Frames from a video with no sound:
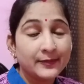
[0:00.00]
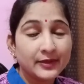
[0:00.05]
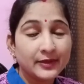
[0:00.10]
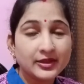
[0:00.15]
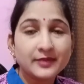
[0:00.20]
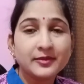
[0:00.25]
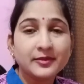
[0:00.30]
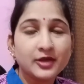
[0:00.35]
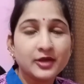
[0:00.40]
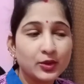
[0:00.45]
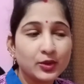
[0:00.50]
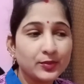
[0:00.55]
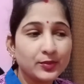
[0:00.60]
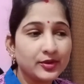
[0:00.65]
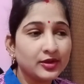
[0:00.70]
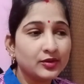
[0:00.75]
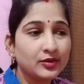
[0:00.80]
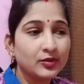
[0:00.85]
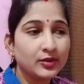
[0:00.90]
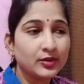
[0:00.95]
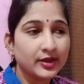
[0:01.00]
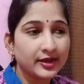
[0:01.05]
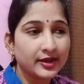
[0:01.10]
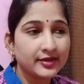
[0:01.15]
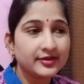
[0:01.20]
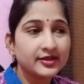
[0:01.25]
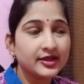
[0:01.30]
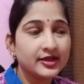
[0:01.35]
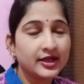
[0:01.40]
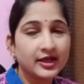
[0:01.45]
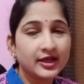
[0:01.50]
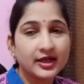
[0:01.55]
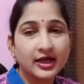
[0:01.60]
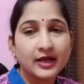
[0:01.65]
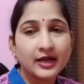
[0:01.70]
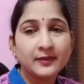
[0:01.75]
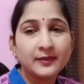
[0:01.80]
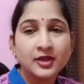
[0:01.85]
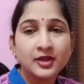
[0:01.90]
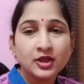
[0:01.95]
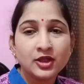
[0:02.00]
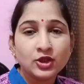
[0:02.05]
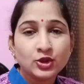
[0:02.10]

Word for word: मतलब घरों में लोग करती हैं काम